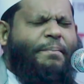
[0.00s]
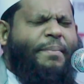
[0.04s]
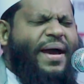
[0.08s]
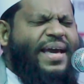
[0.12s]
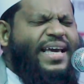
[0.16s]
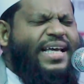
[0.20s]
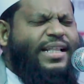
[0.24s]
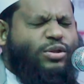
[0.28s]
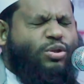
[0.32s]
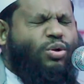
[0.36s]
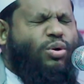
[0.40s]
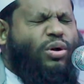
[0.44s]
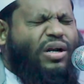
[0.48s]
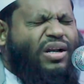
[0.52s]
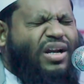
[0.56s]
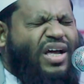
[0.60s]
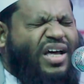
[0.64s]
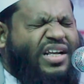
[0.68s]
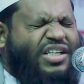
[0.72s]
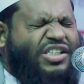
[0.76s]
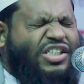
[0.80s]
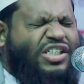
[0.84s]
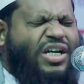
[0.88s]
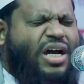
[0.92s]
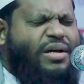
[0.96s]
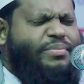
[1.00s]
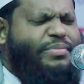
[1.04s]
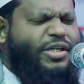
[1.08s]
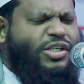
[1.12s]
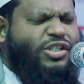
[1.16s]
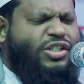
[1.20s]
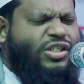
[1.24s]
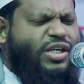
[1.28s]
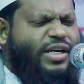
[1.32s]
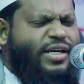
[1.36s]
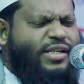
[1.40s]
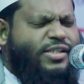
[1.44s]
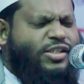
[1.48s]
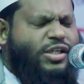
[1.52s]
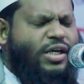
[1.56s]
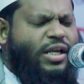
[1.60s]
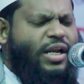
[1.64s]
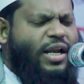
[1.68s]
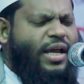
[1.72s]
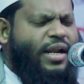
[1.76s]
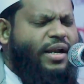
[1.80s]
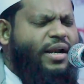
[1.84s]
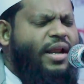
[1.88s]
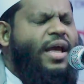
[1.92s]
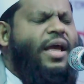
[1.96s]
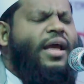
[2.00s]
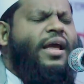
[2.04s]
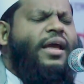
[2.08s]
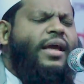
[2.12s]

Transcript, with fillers: বাইতুল্লার চাবি চেয়েছিলেন